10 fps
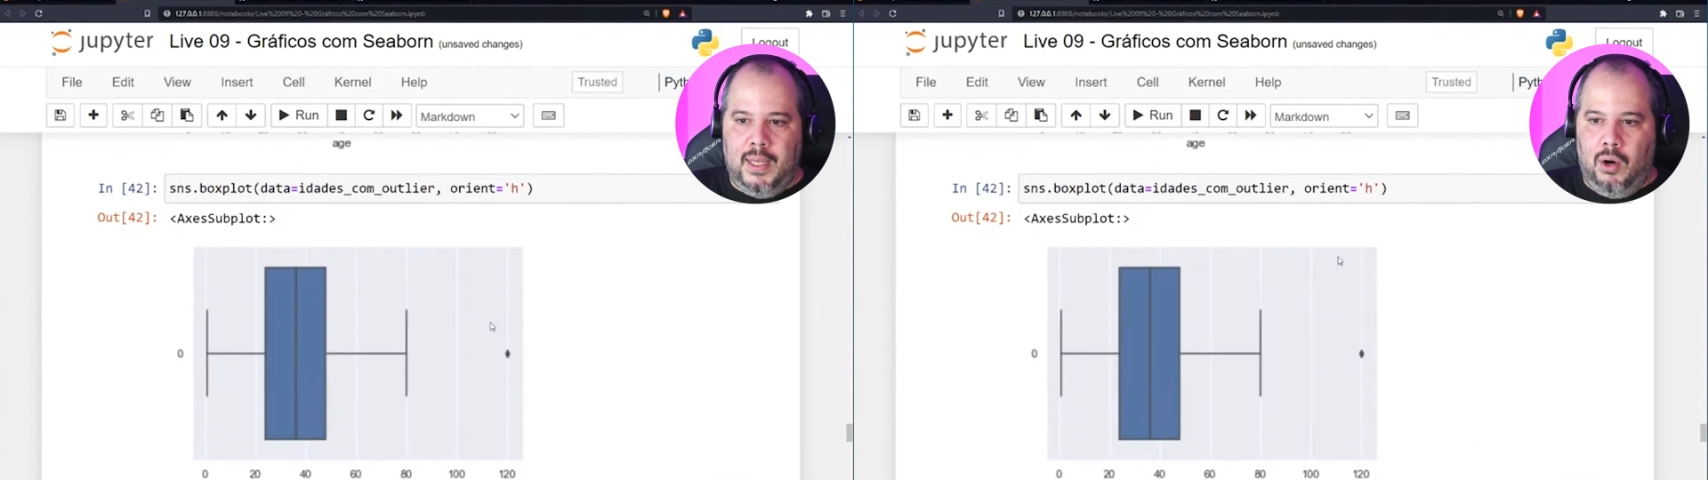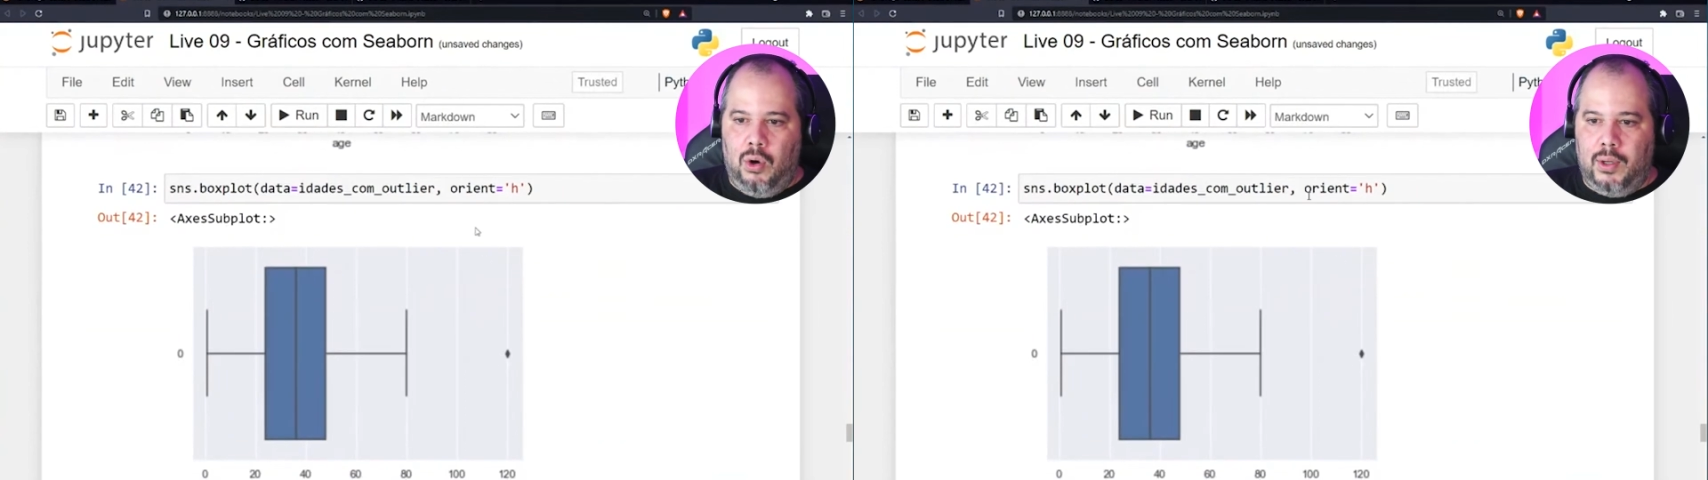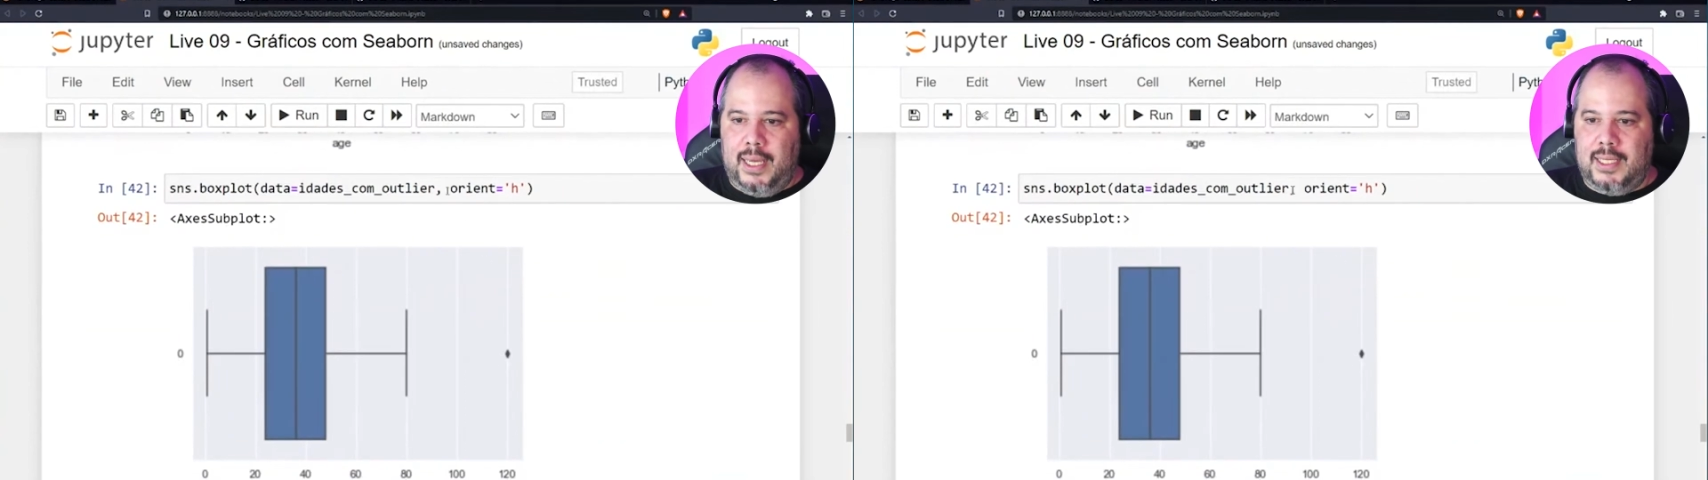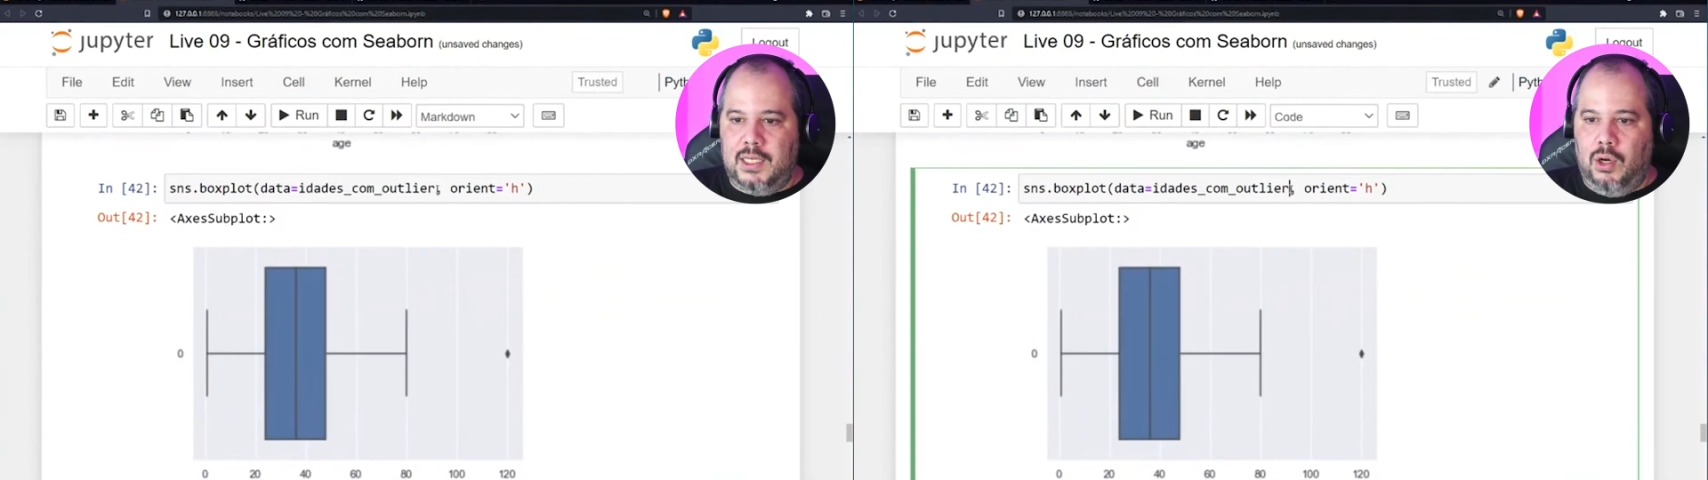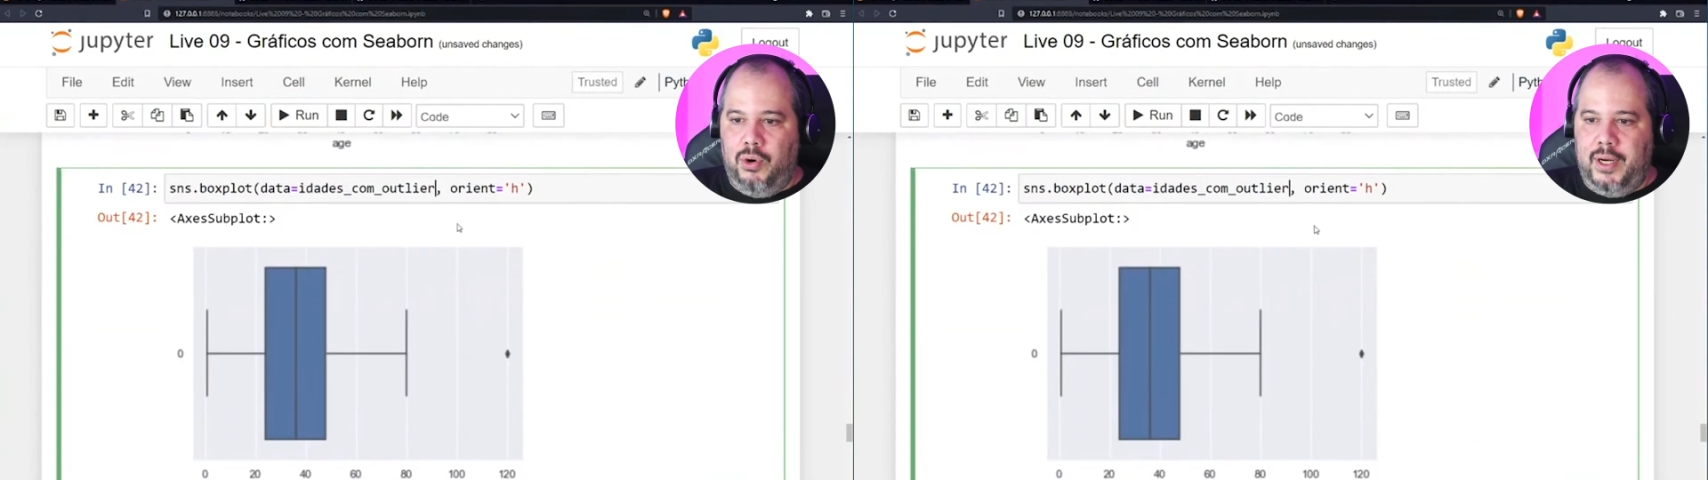Eu coloquei
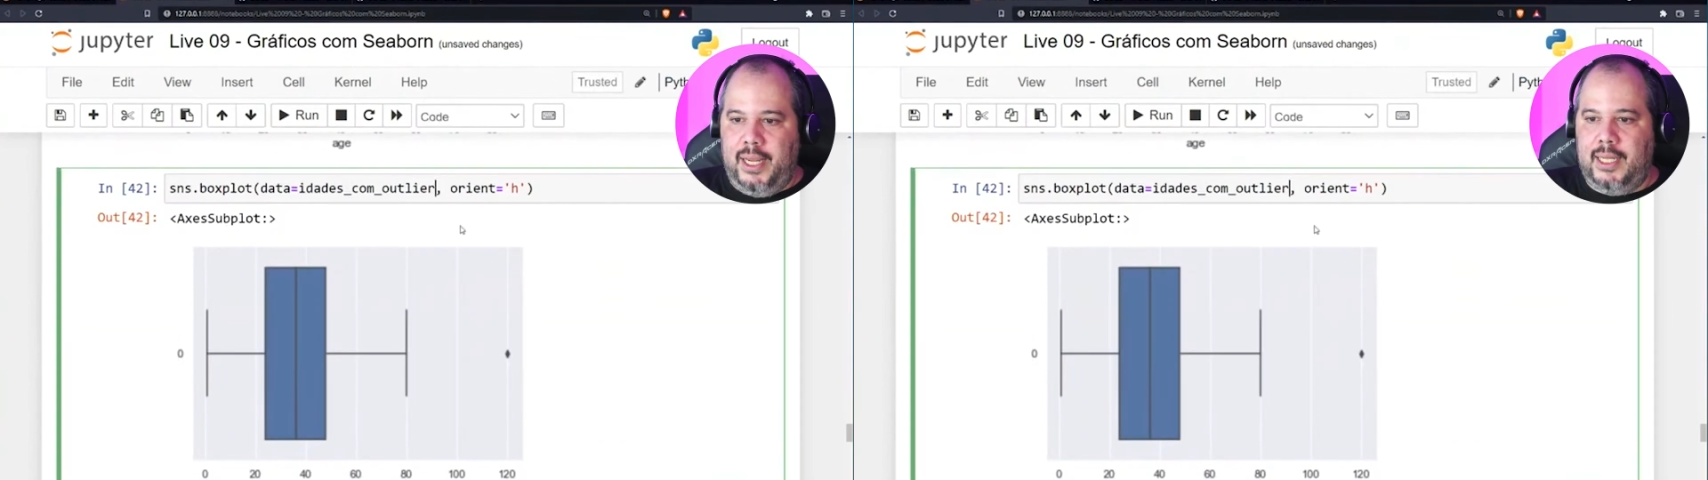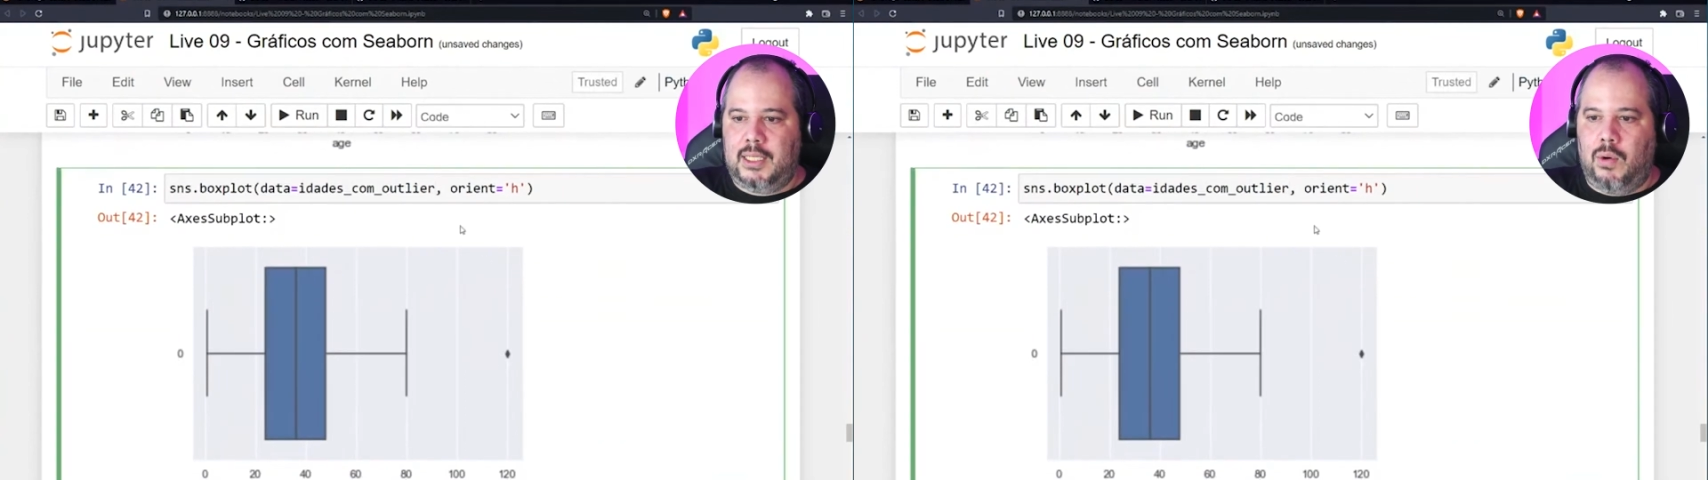esse orient